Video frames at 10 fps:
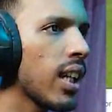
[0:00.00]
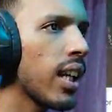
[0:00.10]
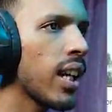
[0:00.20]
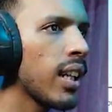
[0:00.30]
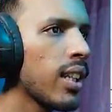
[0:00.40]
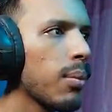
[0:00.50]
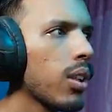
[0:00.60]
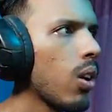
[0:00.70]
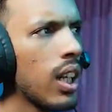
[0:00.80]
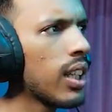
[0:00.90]
रही है हाँ दीदी
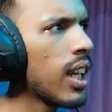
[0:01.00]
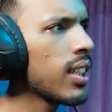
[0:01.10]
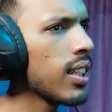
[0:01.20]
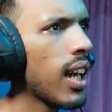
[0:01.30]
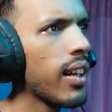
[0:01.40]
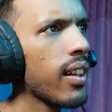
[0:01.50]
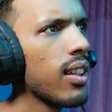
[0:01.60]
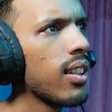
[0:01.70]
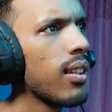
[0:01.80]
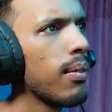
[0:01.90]
बताओ दस हजार
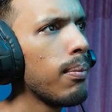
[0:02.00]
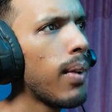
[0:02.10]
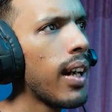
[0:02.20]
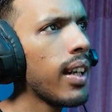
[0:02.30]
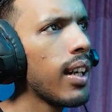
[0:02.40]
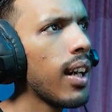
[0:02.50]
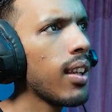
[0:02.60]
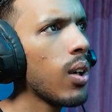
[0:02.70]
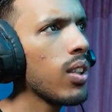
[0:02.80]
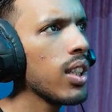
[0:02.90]
बार्गेन
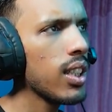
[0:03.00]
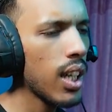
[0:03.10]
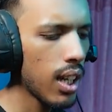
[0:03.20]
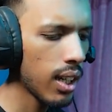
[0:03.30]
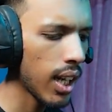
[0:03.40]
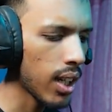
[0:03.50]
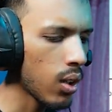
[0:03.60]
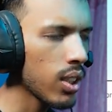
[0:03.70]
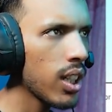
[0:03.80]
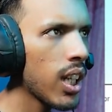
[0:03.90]
करता हूँ दीदी से कहता
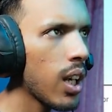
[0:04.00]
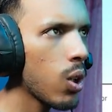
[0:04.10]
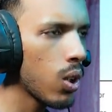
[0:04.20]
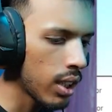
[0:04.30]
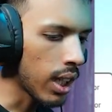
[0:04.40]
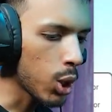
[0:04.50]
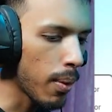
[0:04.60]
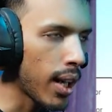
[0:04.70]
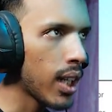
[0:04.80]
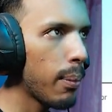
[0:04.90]
हूँ दीदी देखो ना
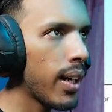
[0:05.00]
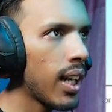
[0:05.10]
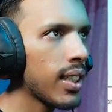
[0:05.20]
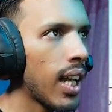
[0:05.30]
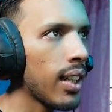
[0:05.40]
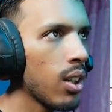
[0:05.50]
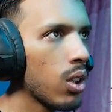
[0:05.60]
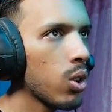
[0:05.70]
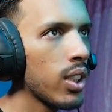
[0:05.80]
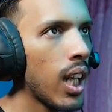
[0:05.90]
तुम्हारा ना मेरा सात नौ
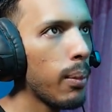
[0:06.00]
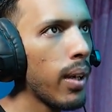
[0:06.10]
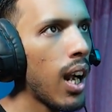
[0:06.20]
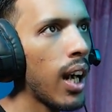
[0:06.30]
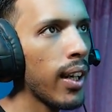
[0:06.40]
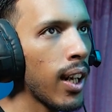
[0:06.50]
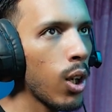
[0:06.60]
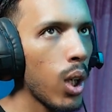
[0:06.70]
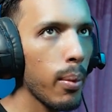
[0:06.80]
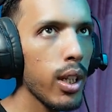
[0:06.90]
सौ निन्यानवे आठ हज़ार
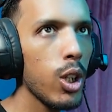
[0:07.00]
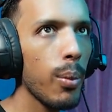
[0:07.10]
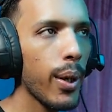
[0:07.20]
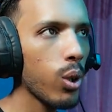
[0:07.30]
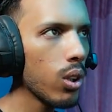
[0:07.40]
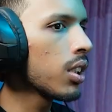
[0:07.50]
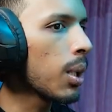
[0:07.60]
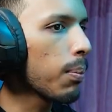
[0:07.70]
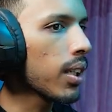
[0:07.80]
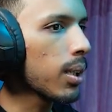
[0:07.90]
डॉलर में दे दो मेरे को
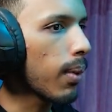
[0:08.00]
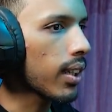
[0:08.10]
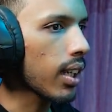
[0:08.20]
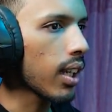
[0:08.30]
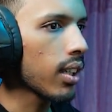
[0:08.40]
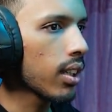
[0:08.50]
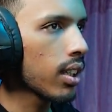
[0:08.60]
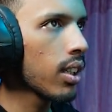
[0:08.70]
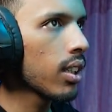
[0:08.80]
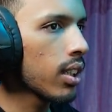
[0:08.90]
सिंपल सी बात है
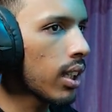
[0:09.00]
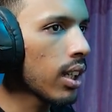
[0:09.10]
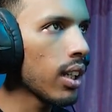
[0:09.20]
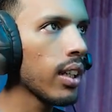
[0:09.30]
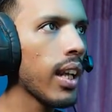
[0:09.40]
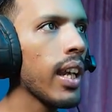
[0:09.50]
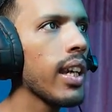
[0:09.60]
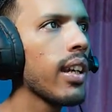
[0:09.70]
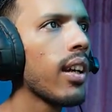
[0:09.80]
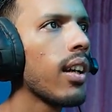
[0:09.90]

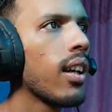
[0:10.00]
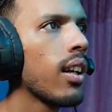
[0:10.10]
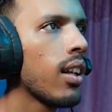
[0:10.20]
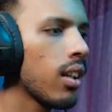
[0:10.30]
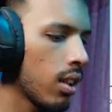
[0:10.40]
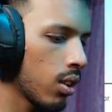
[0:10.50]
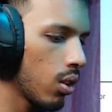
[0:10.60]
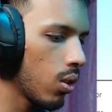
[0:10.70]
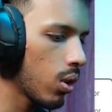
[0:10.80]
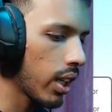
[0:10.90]
नहीं
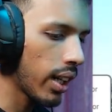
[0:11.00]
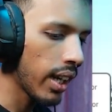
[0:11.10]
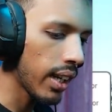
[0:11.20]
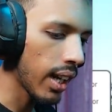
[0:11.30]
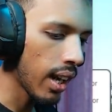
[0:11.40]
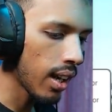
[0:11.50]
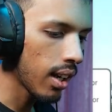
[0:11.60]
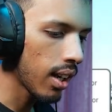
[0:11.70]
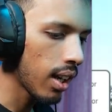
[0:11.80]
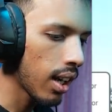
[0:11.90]
ओके ठीक है
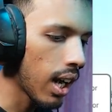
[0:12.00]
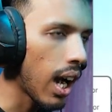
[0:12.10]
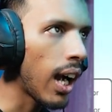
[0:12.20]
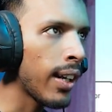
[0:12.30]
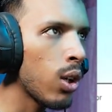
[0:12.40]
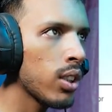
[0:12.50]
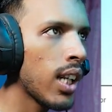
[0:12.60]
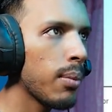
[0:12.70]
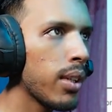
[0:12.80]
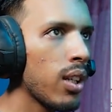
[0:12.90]
आठ नौ सौ
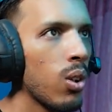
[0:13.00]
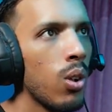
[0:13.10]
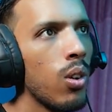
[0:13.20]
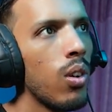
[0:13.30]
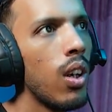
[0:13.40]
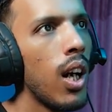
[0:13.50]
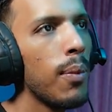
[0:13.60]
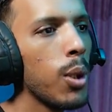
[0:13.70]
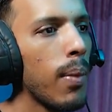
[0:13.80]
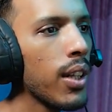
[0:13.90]
निन्यानवे दे दो अब
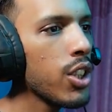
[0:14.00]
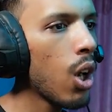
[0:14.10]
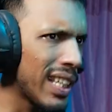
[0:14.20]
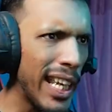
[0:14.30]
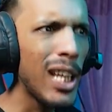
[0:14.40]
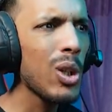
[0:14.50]
तो मान जाओ दे दो